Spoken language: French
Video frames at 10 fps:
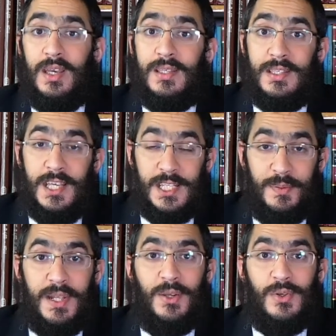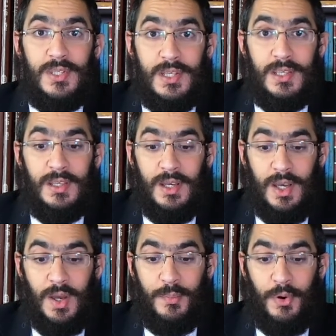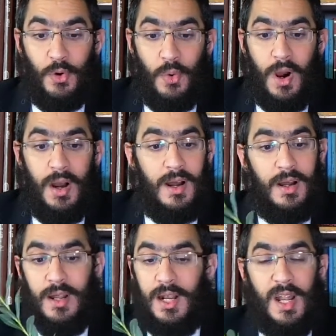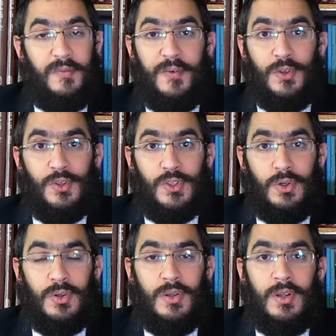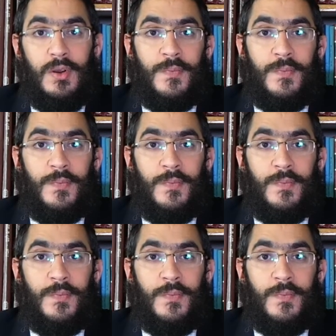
Ce qui explique aussi pourquoi la feuille de saule,